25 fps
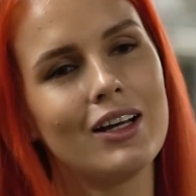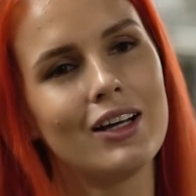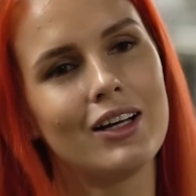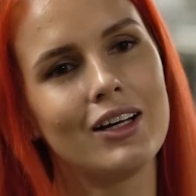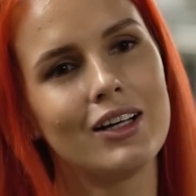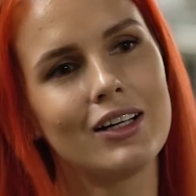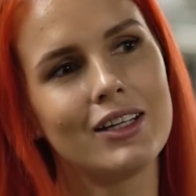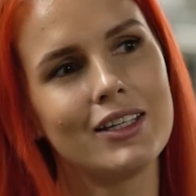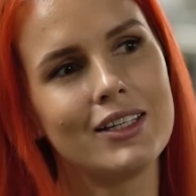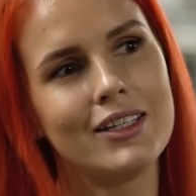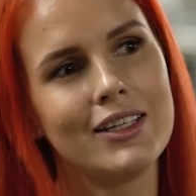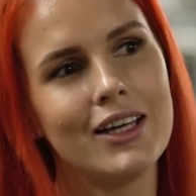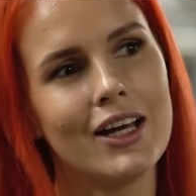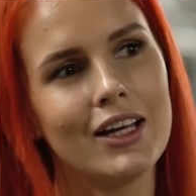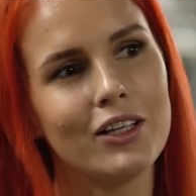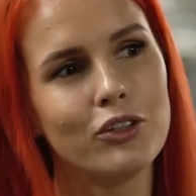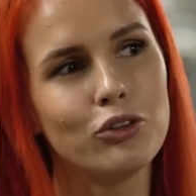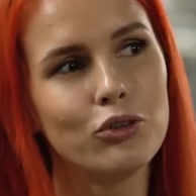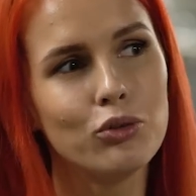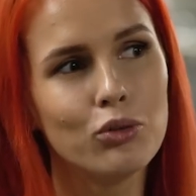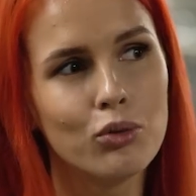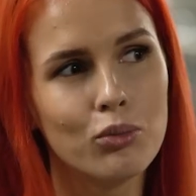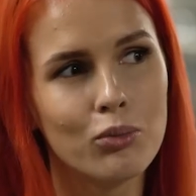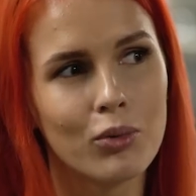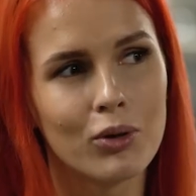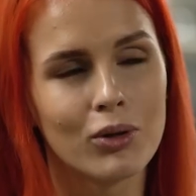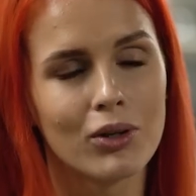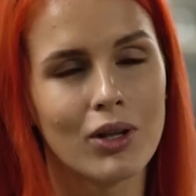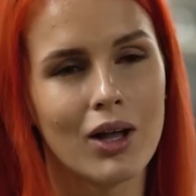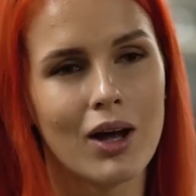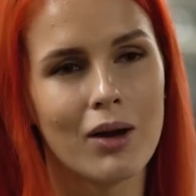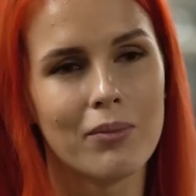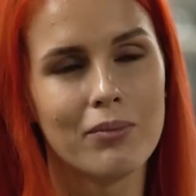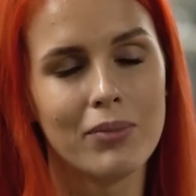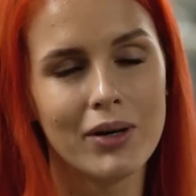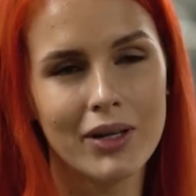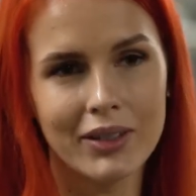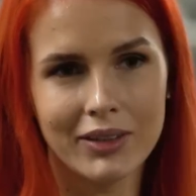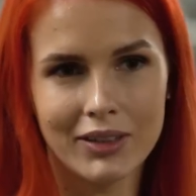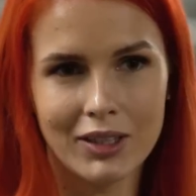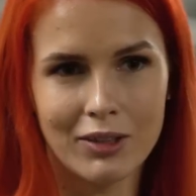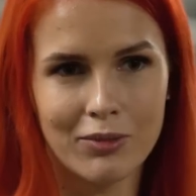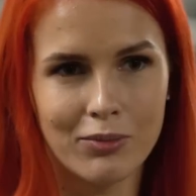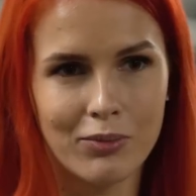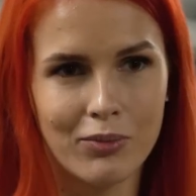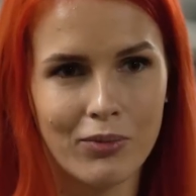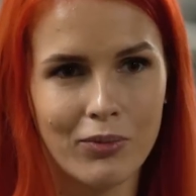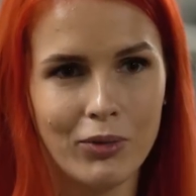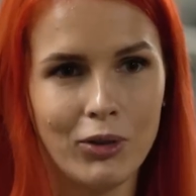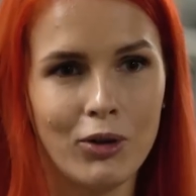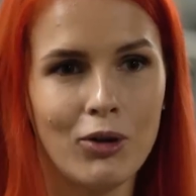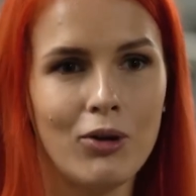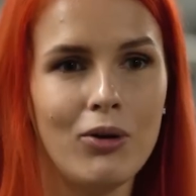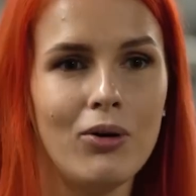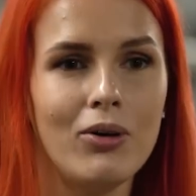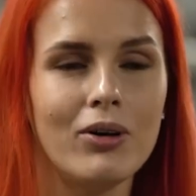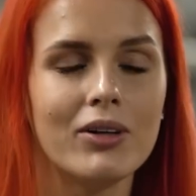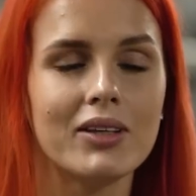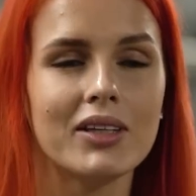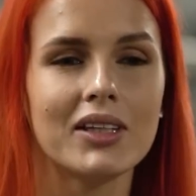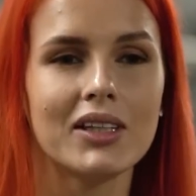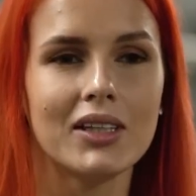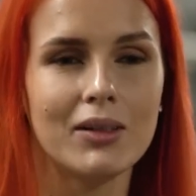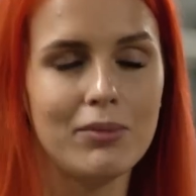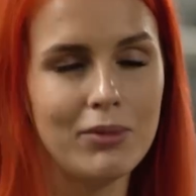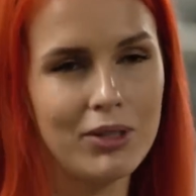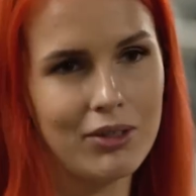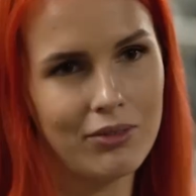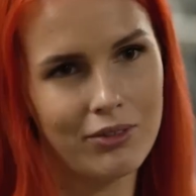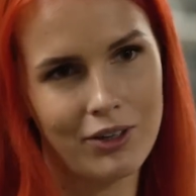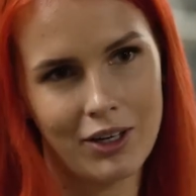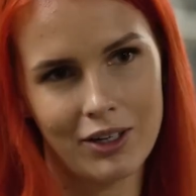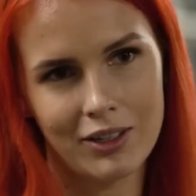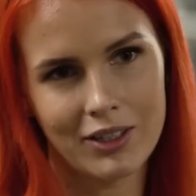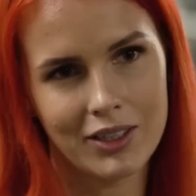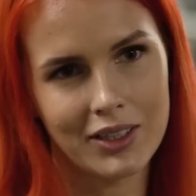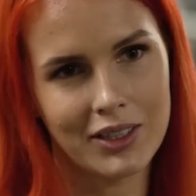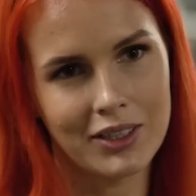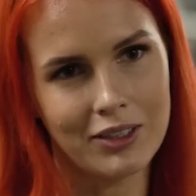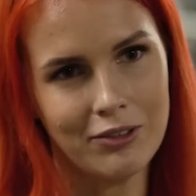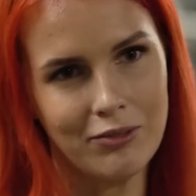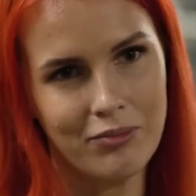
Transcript: Э, я думала об этом, но сомневалась.